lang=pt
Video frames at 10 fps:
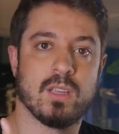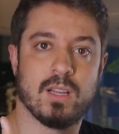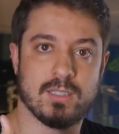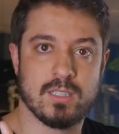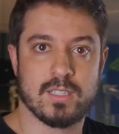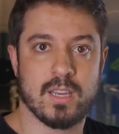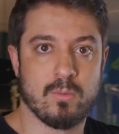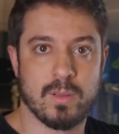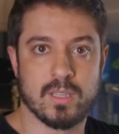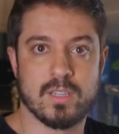a gente tem
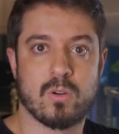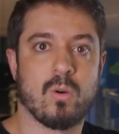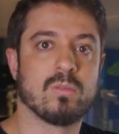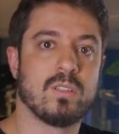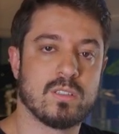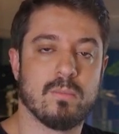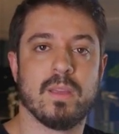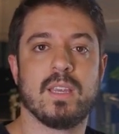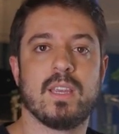o BTG Content também,